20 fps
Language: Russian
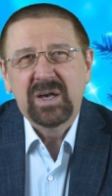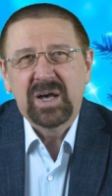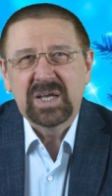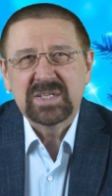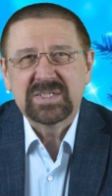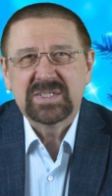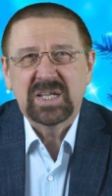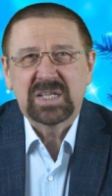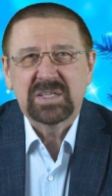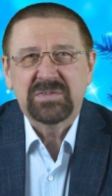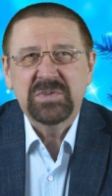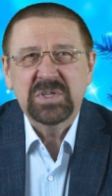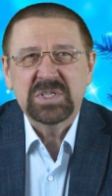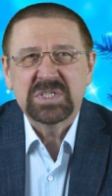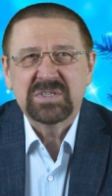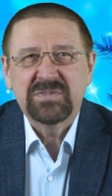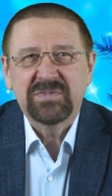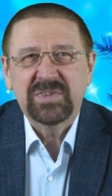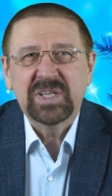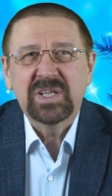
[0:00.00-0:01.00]
а
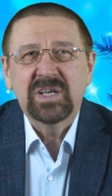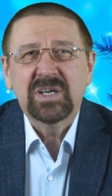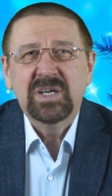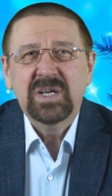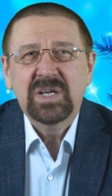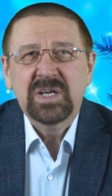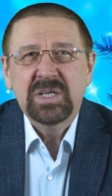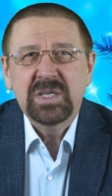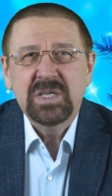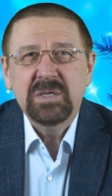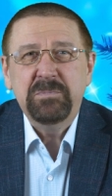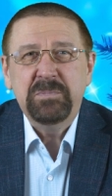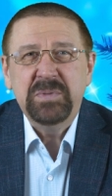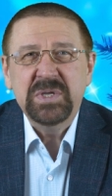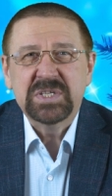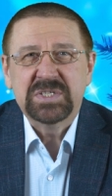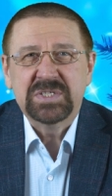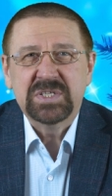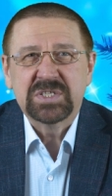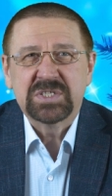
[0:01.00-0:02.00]
соответственно и
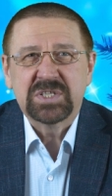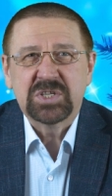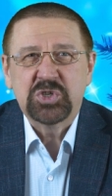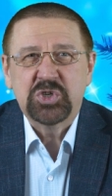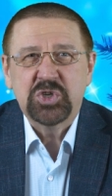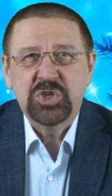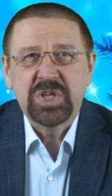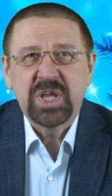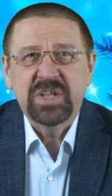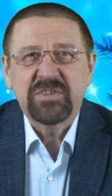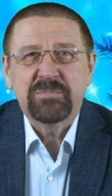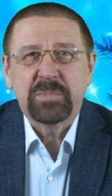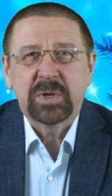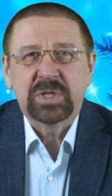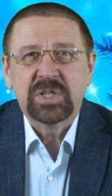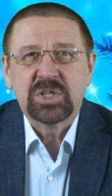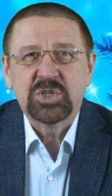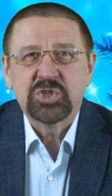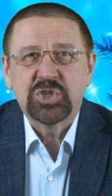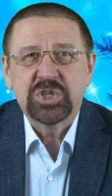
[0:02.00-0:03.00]
песни сочинять в
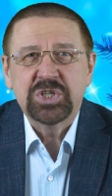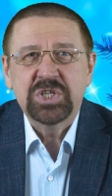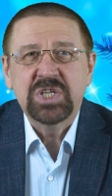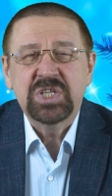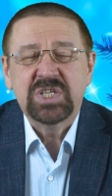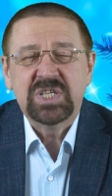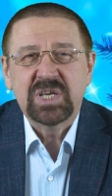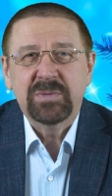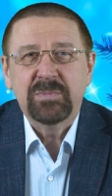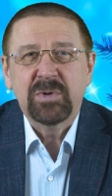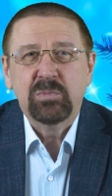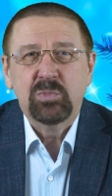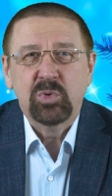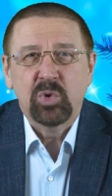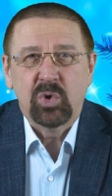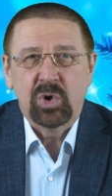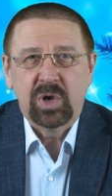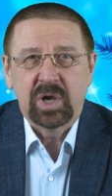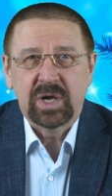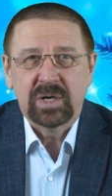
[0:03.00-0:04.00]
продолжении темы
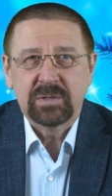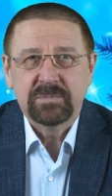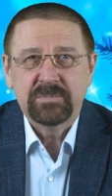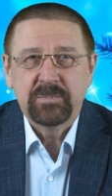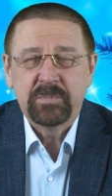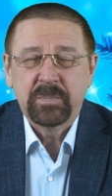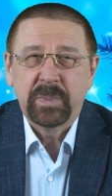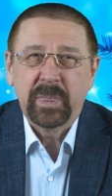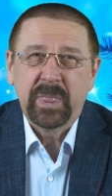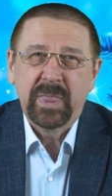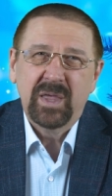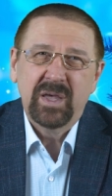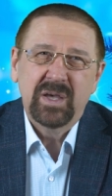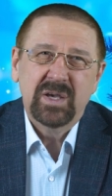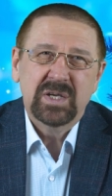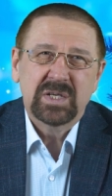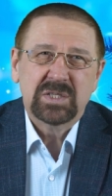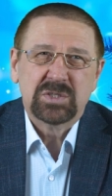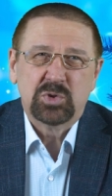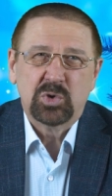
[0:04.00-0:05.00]
блога.
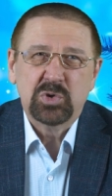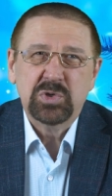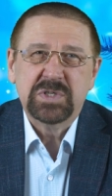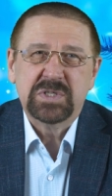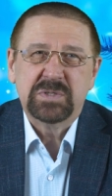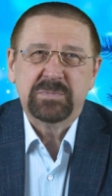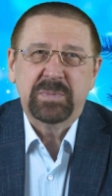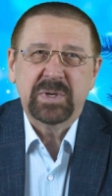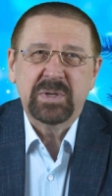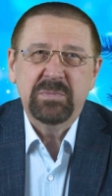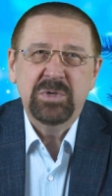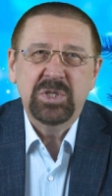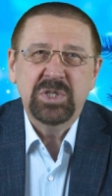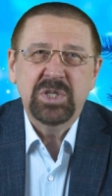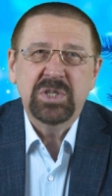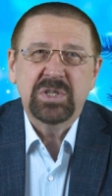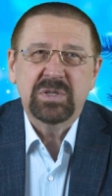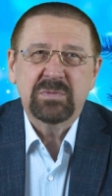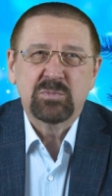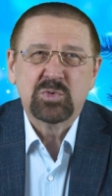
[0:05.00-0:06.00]
То есть
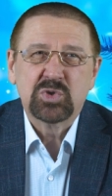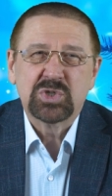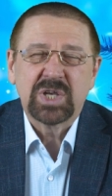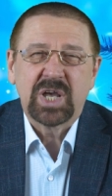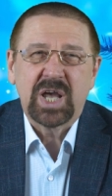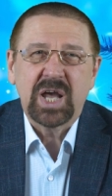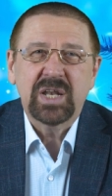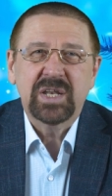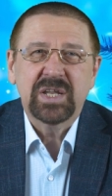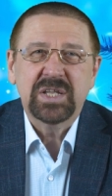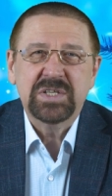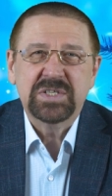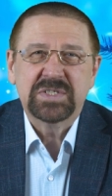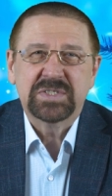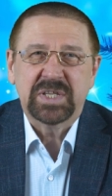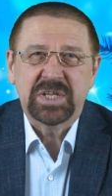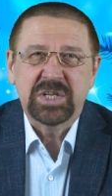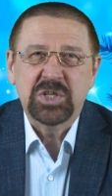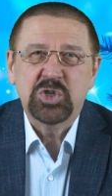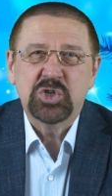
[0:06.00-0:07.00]
применить
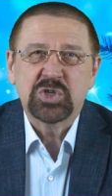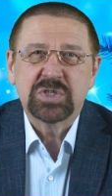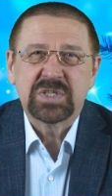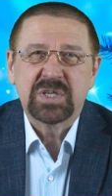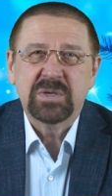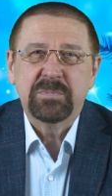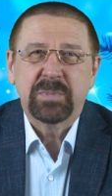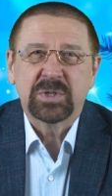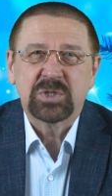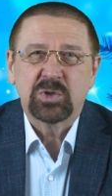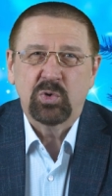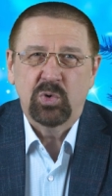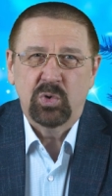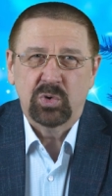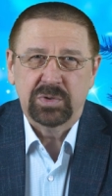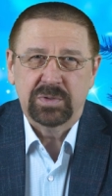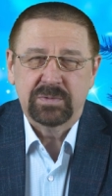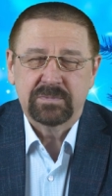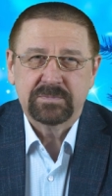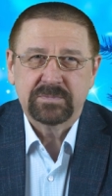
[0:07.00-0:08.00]
музыкально-исторический подход